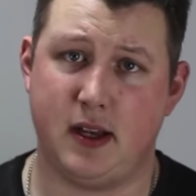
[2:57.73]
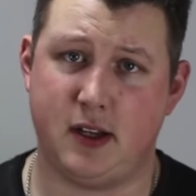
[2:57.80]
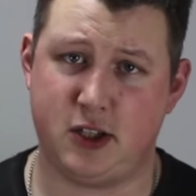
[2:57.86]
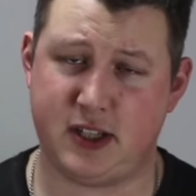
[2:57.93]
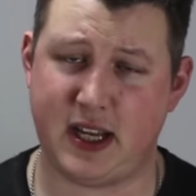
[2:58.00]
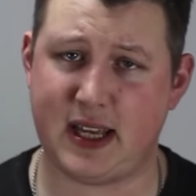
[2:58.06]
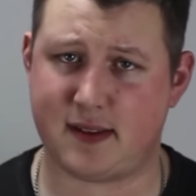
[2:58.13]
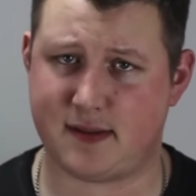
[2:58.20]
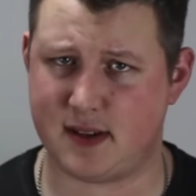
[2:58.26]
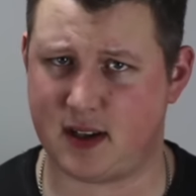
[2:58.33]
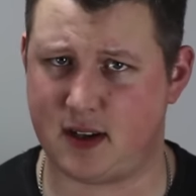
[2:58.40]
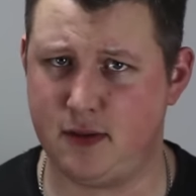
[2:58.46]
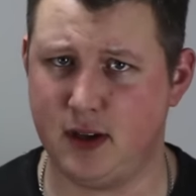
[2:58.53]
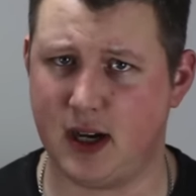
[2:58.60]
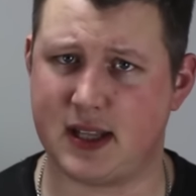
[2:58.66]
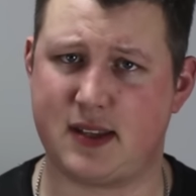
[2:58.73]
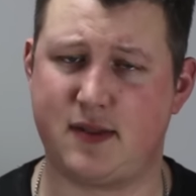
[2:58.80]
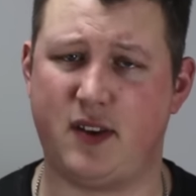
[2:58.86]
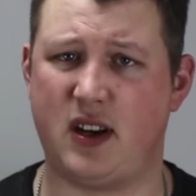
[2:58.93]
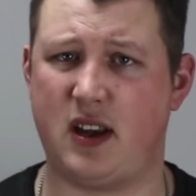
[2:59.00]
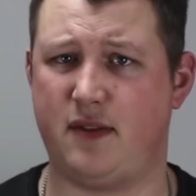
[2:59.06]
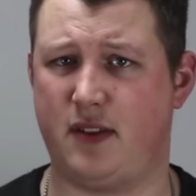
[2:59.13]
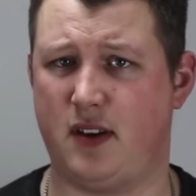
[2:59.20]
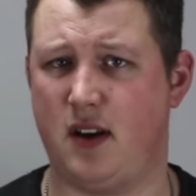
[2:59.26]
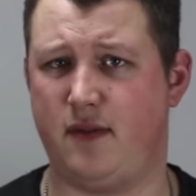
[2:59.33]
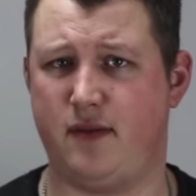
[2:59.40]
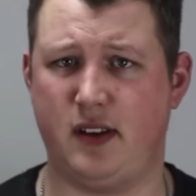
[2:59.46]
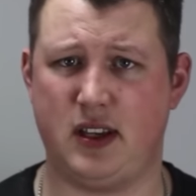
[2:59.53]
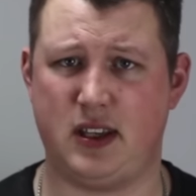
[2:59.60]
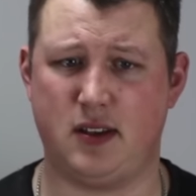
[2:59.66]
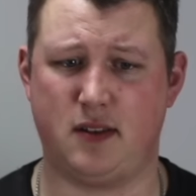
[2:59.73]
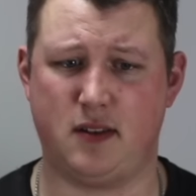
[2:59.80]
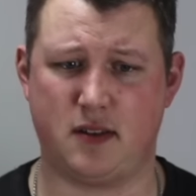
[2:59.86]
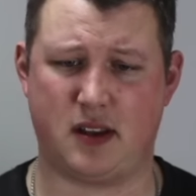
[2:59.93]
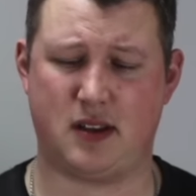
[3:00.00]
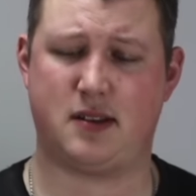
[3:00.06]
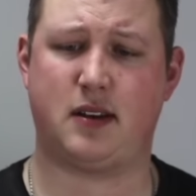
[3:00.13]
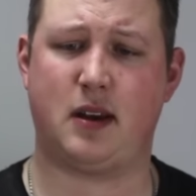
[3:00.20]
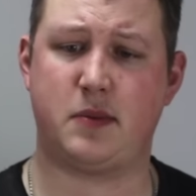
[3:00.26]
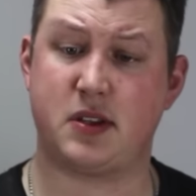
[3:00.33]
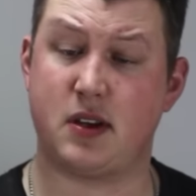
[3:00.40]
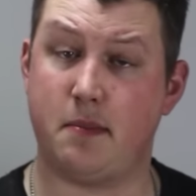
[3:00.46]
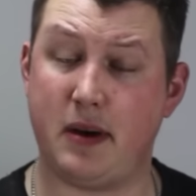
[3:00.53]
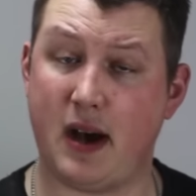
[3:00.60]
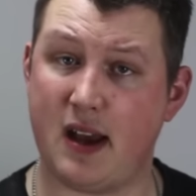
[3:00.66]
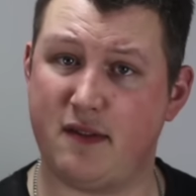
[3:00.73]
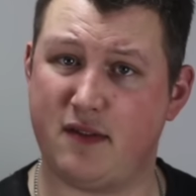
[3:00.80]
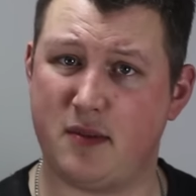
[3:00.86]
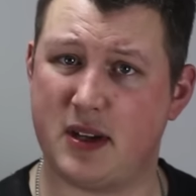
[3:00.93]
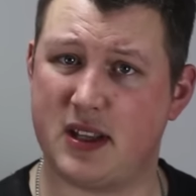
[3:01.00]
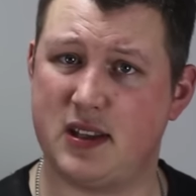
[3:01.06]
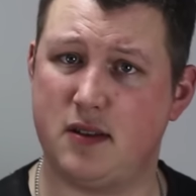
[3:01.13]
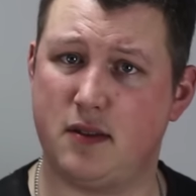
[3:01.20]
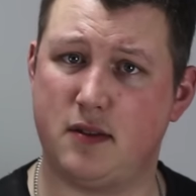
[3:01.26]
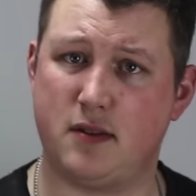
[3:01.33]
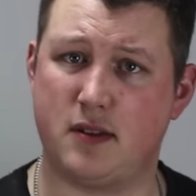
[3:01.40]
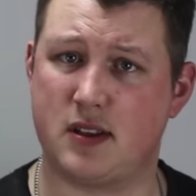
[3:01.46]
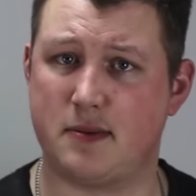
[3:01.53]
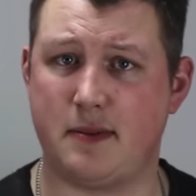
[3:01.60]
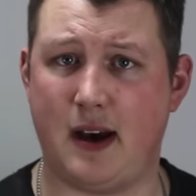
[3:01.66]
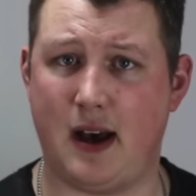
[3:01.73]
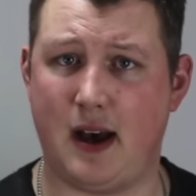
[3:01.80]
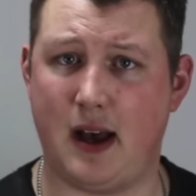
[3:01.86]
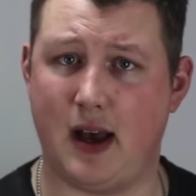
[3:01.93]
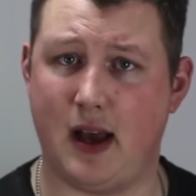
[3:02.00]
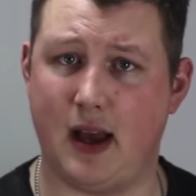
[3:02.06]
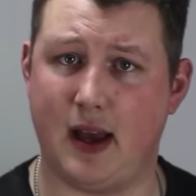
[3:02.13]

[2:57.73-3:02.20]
steht kurz vor der Veröffentlichung und dazu gibt es noch ein paar Informationen und zwar